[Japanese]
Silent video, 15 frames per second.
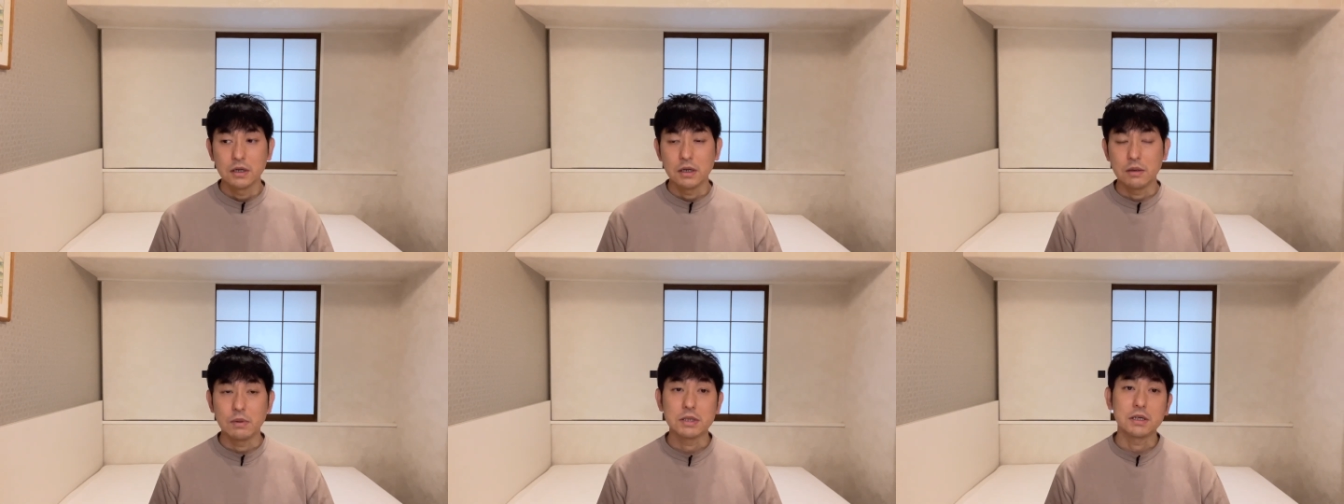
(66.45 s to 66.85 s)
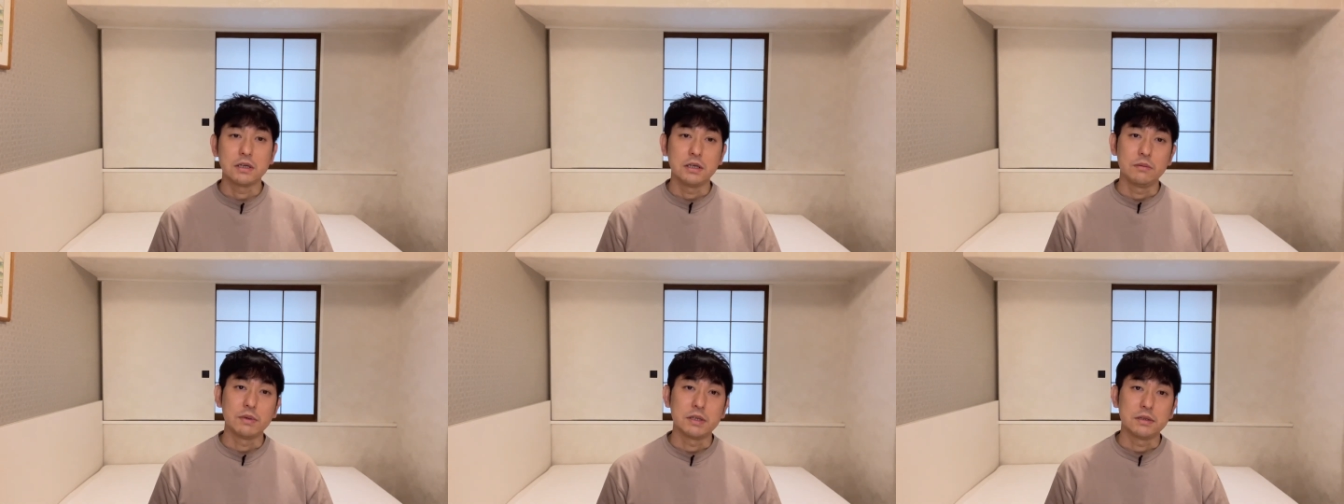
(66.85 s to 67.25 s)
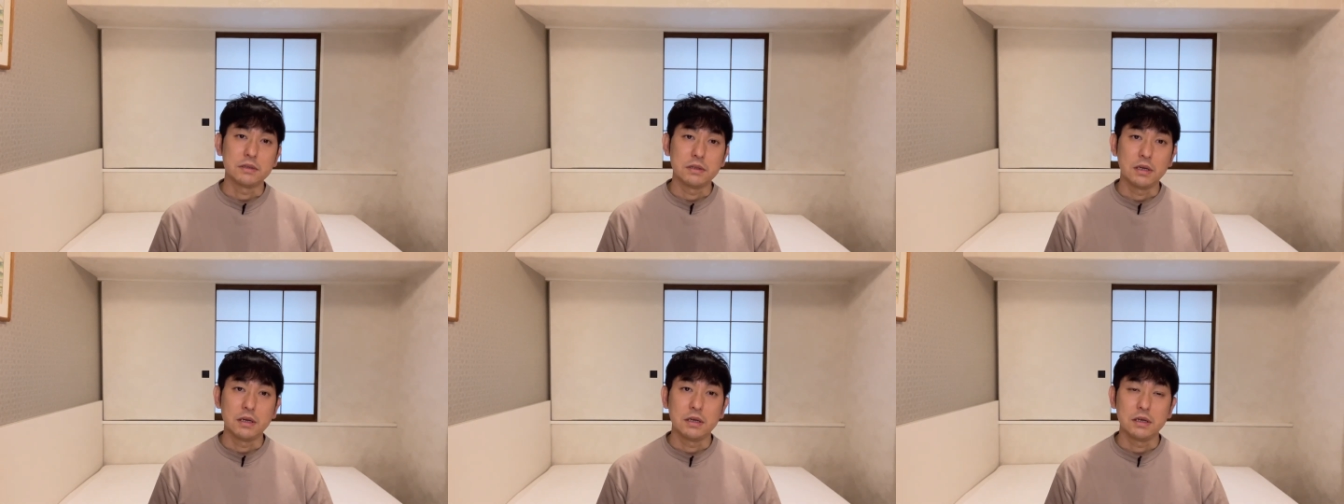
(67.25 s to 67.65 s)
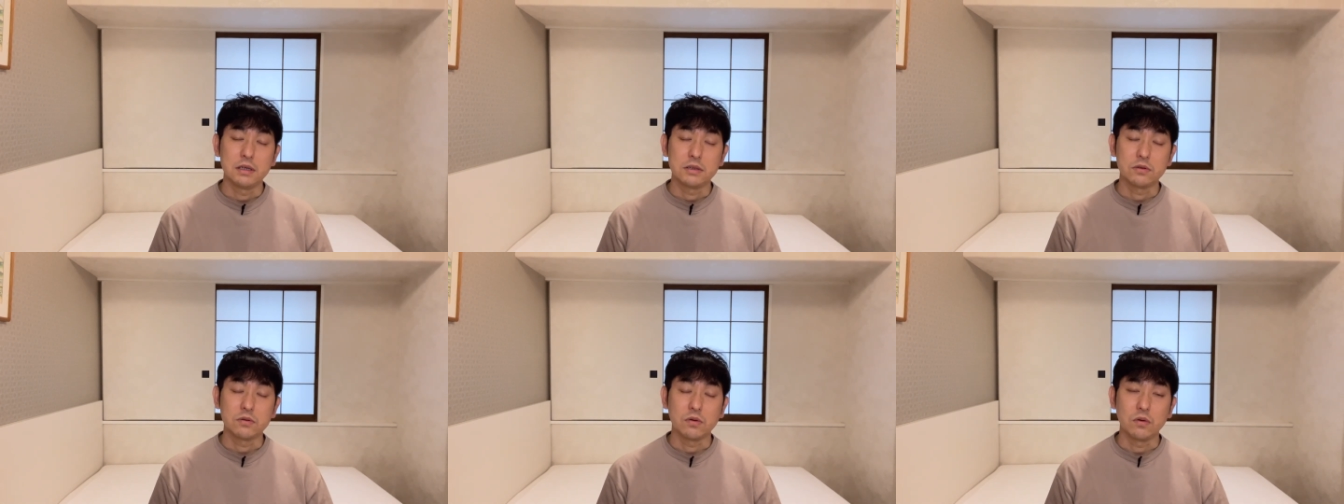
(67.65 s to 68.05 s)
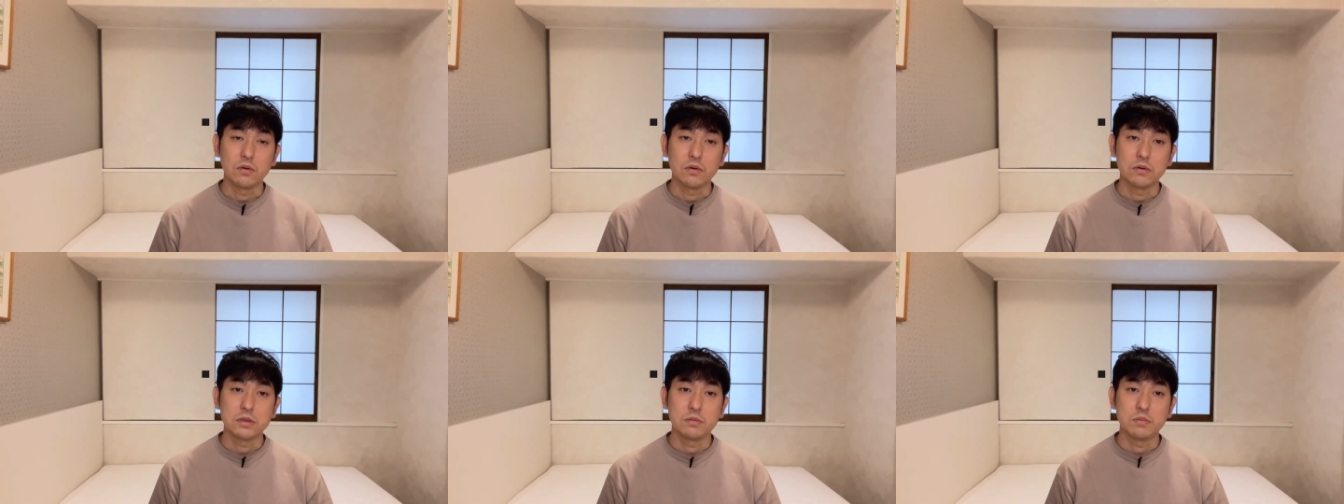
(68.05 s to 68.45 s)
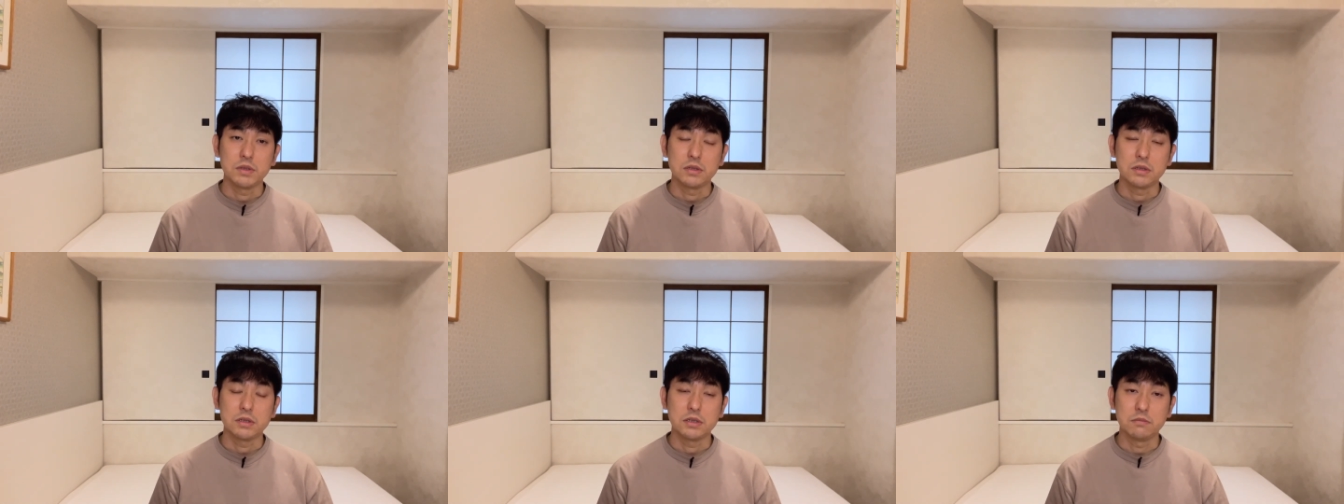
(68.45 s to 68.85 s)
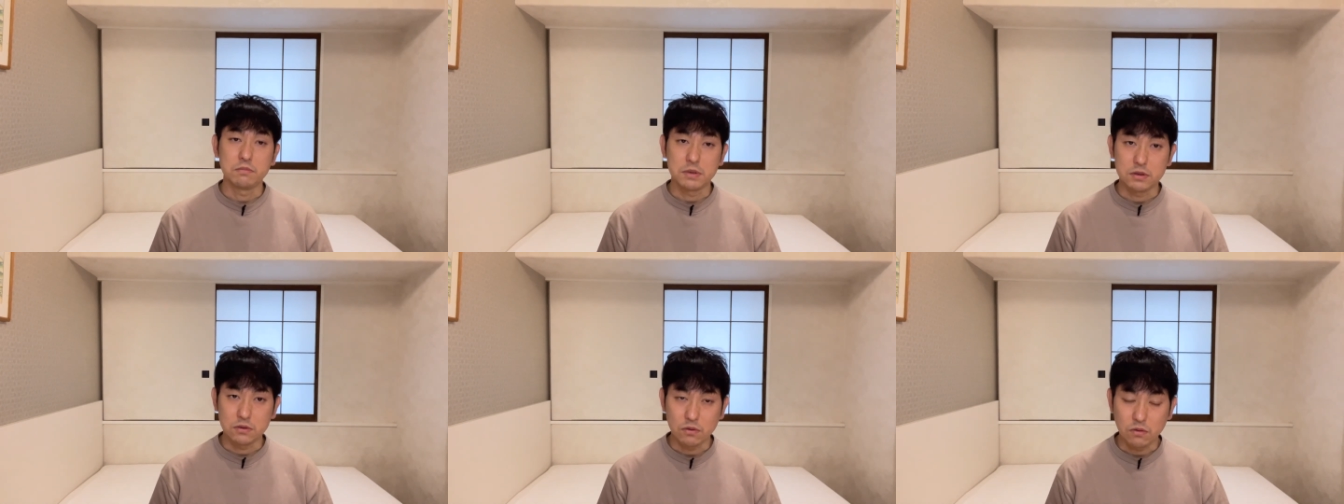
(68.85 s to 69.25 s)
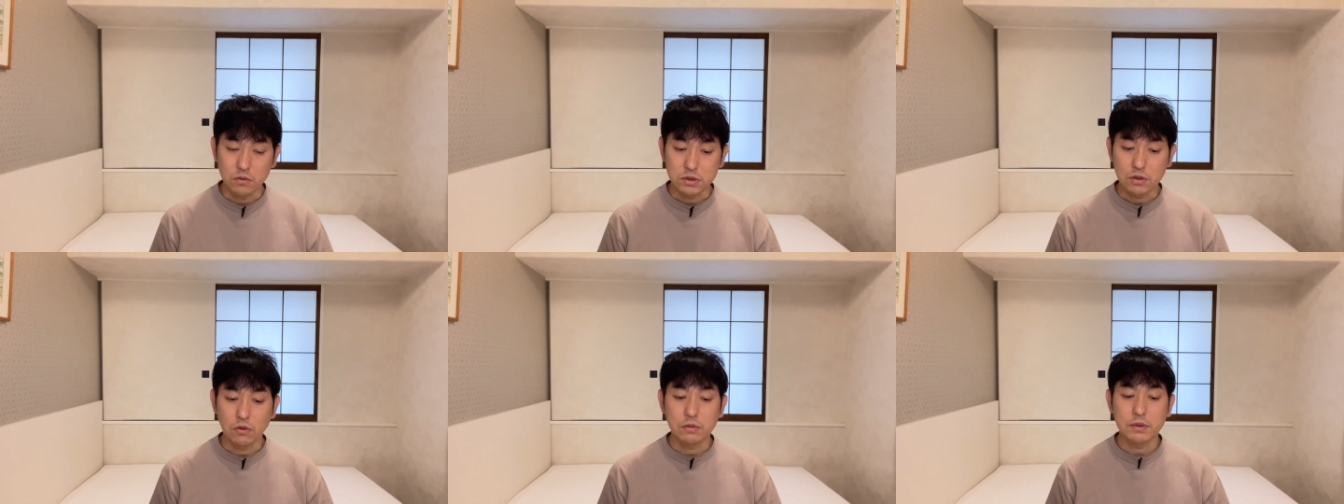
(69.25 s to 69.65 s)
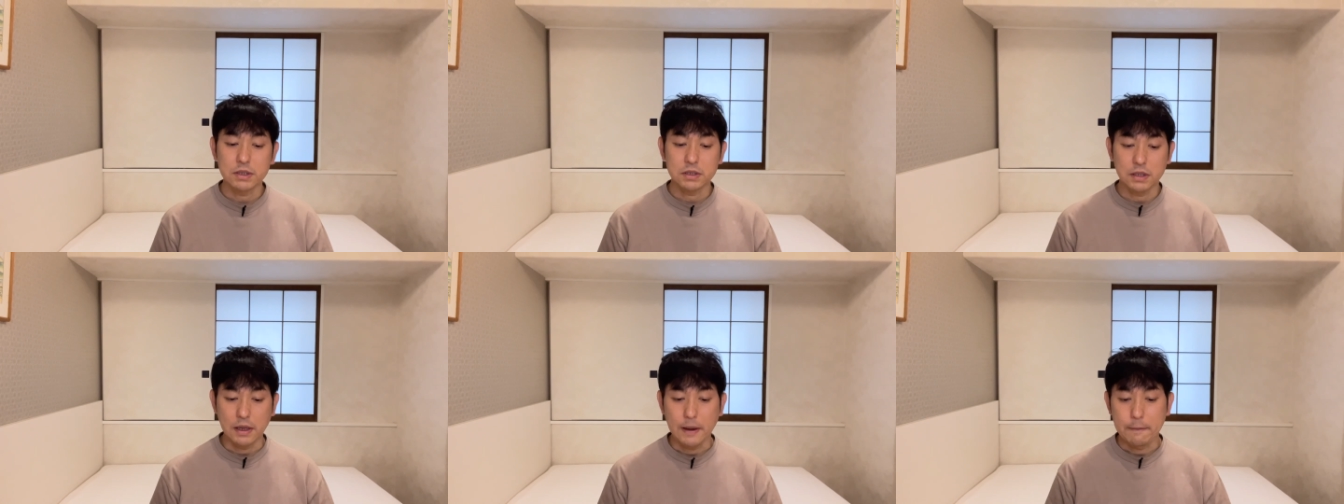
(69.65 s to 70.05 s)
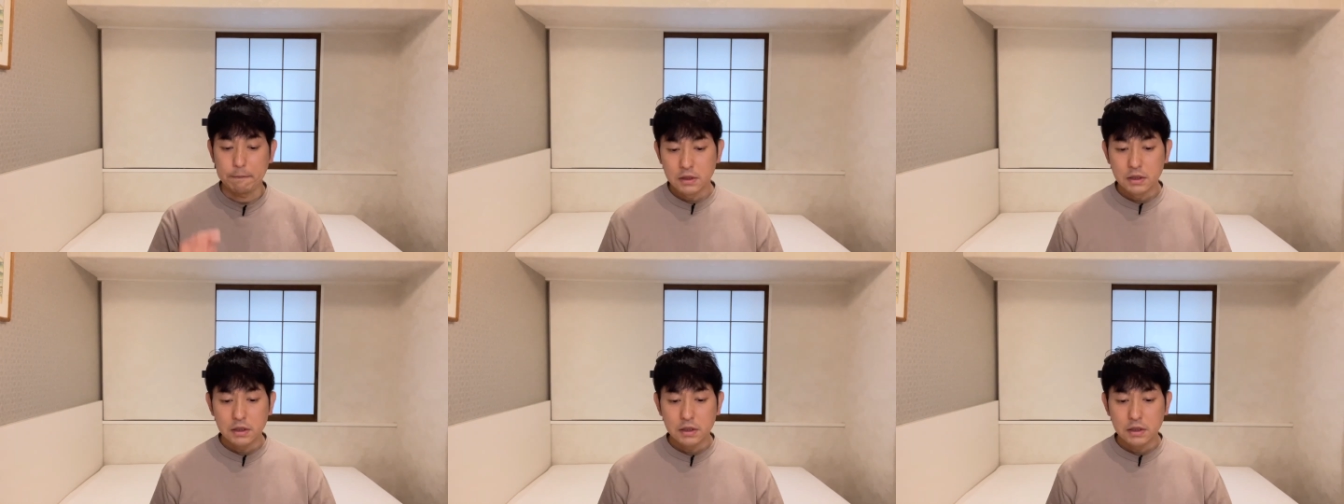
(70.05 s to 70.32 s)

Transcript: えまさに今ですね、えちょっと執筆の方をしておりまして、